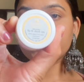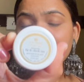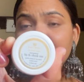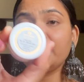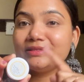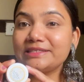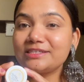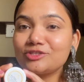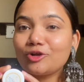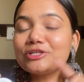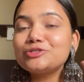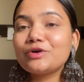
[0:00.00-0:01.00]
टेंट दिस
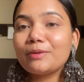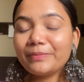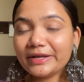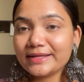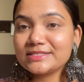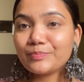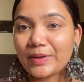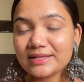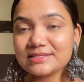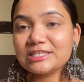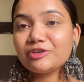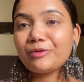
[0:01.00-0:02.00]
इज ऑल्सो अब बेट
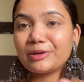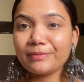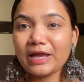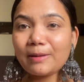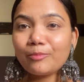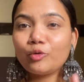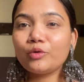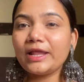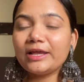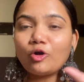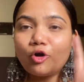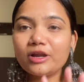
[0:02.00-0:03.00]
एक्सपेंसिव बट मैं आपको
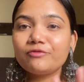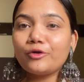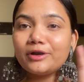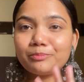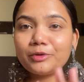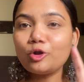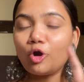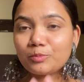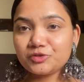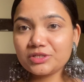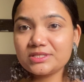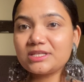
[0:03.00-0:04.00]
लाइक और अफोर्डेबल
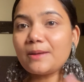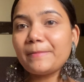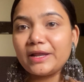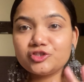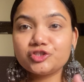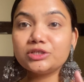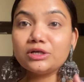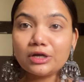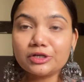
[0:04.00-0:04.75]
ऑप्शन ना मैंशन